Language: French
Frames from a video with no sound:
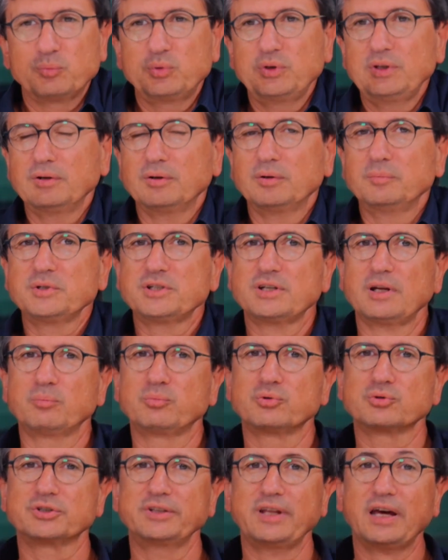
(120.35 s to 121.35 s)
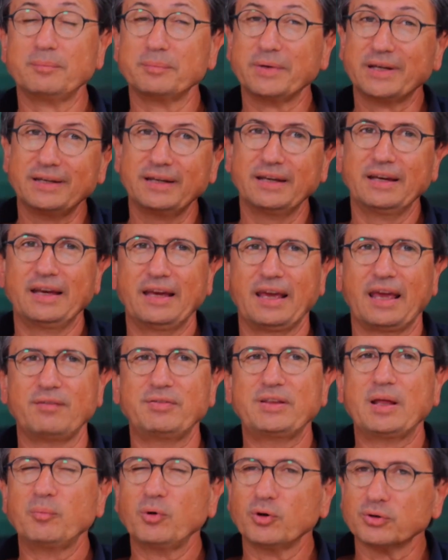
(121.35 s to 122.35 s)
Et puis, euh, Michel Boujna, mais
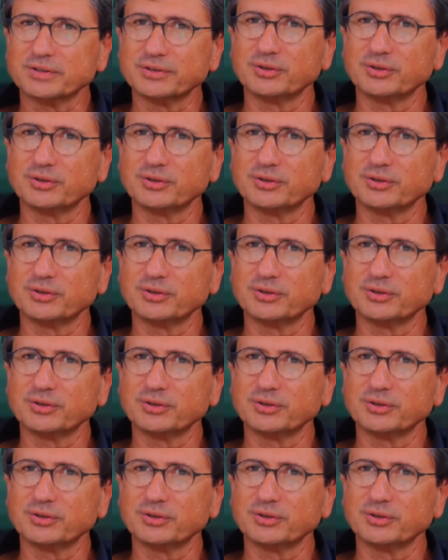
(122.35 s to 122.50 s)
évidemment,